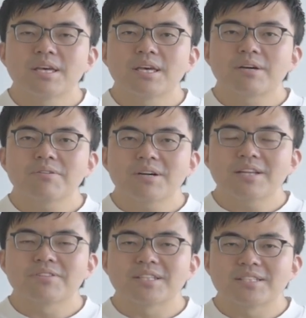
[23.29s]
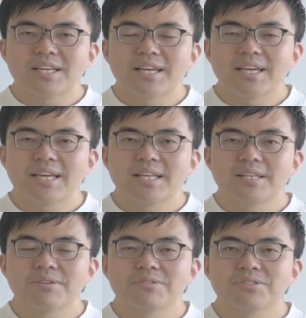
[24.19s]
え今回のですね、
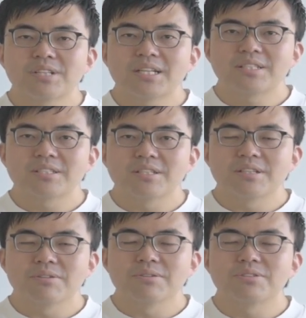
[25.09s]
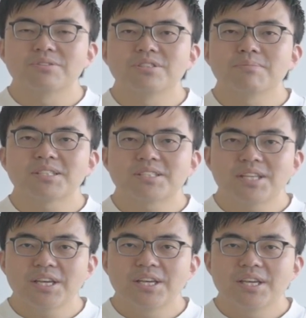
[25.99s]
え日本酒アイスを通じまし
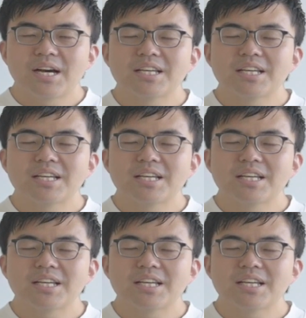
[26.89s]
て、